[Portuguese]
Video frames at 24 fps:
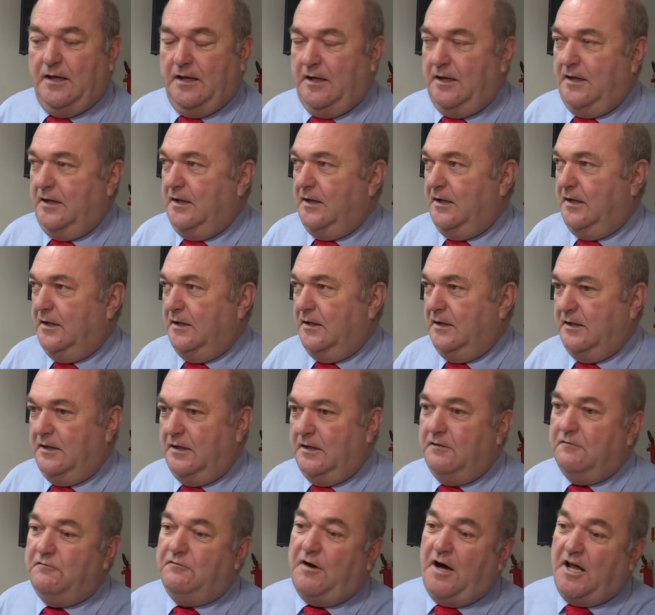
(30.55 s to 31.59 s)
E,
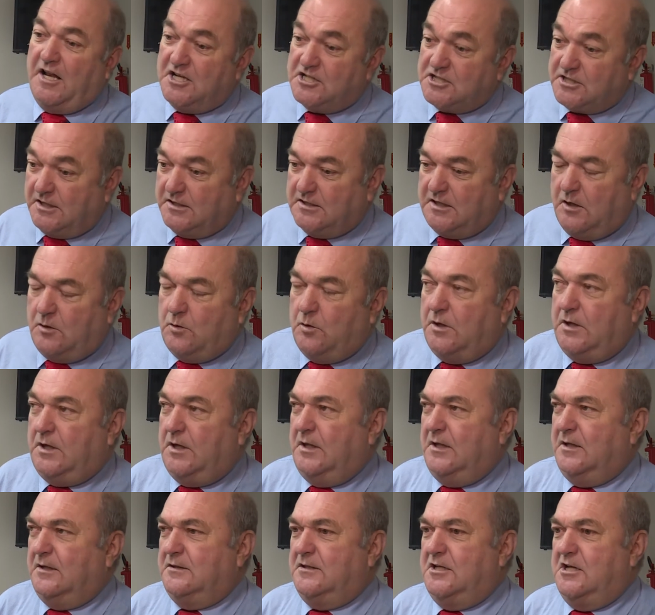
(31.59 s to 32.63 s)
em várias
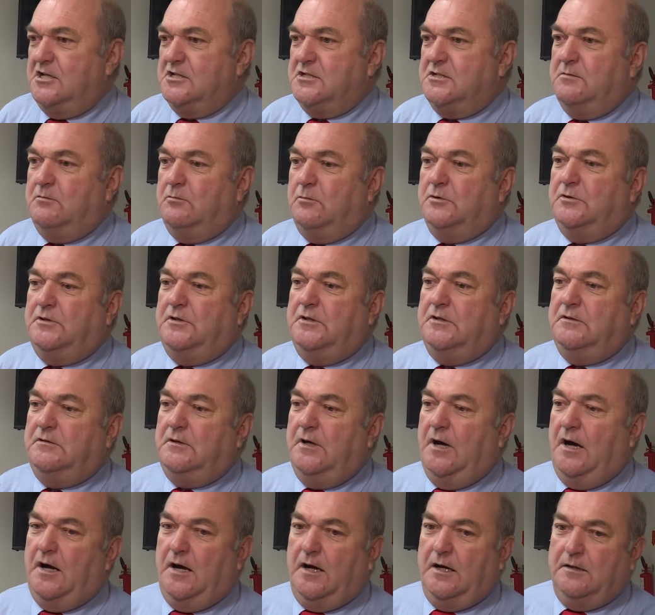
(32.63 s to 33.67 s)
categorias, desde de,
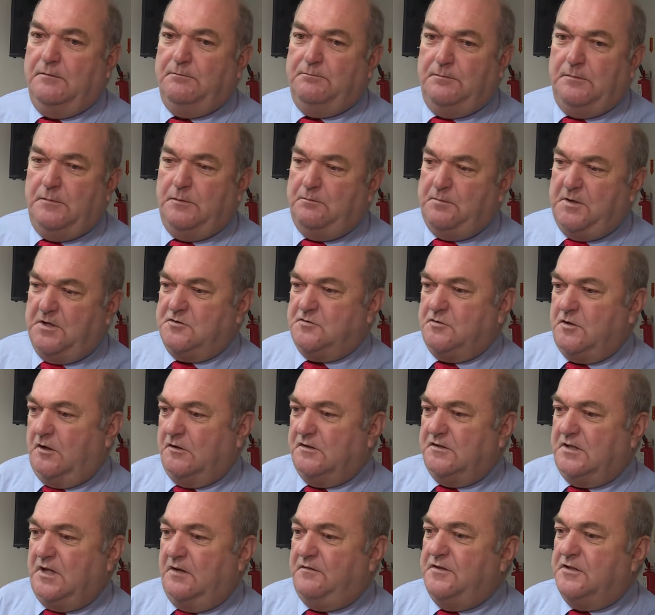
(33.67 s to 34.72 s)
de, a, pessoal
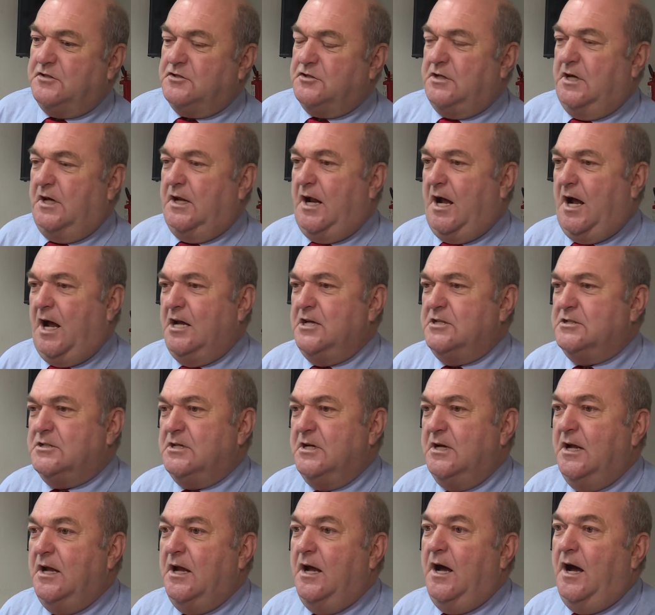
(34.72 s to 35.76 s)
de serviços gerais
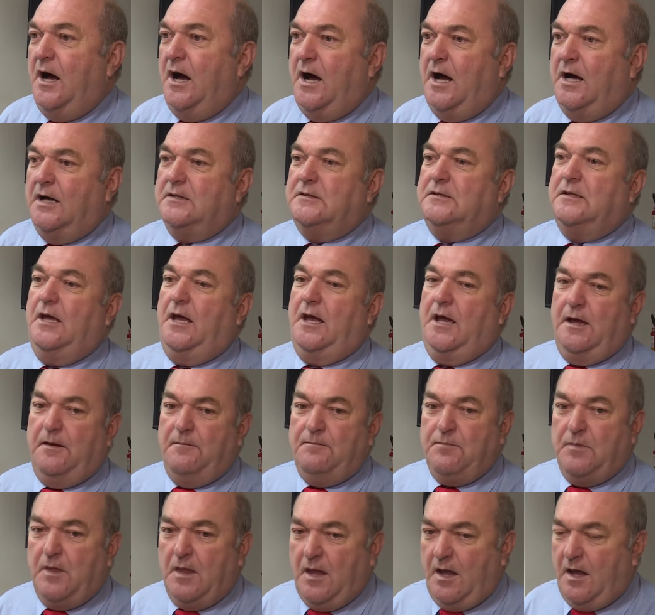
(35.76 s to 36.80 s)
até
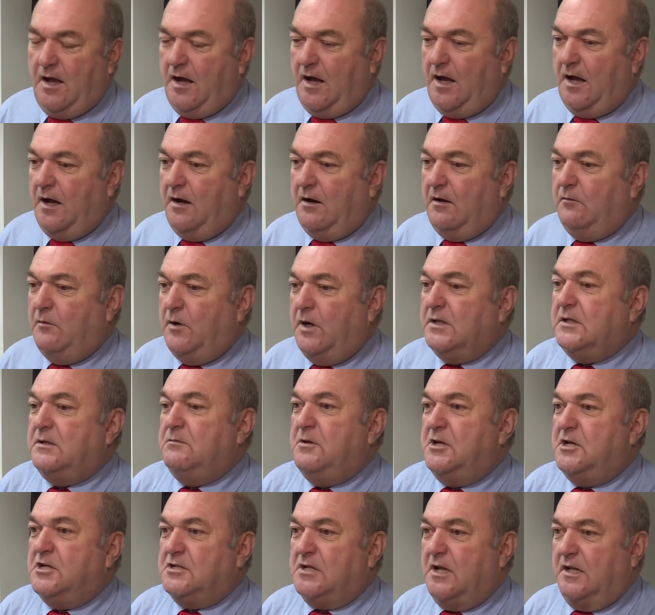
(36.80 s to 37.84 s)
a, o
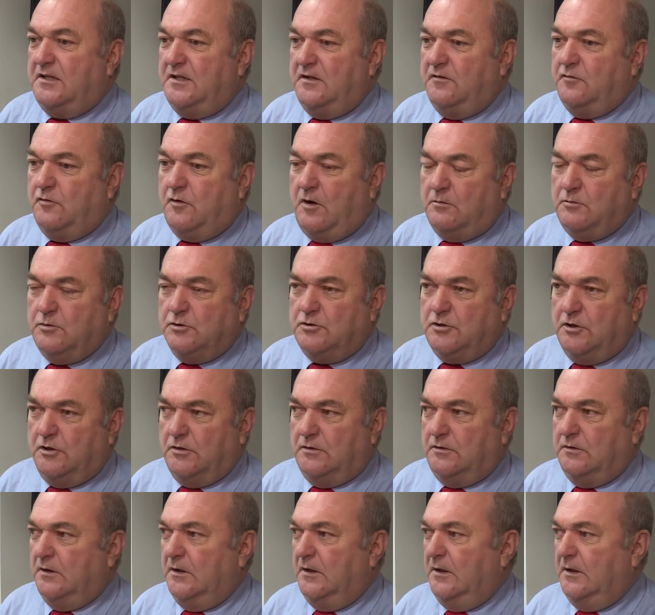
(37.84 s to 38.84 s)
administrativo como um todo.